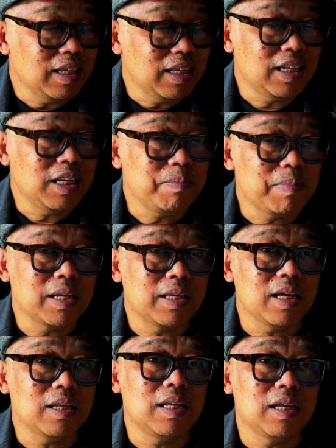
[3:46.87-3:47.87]
Ini
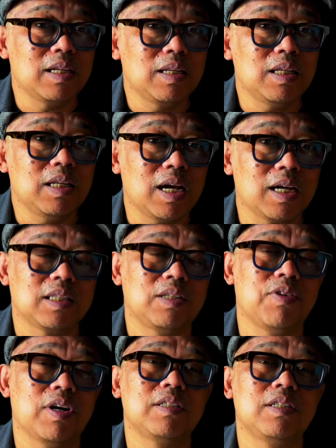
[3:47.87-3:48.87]
bagian dari
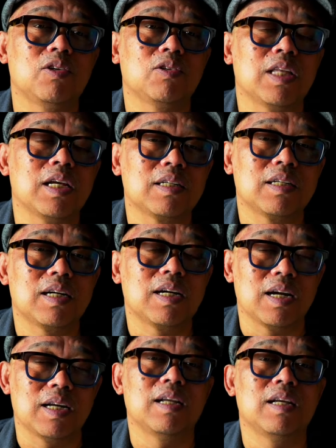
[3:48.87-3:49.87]
aktivasi otak
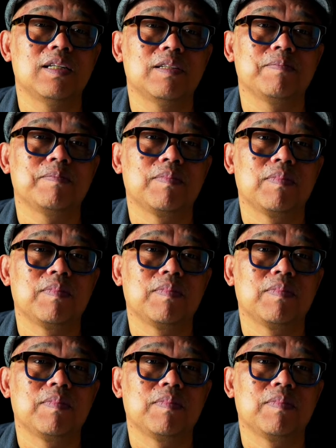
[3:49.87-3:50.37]
kanan.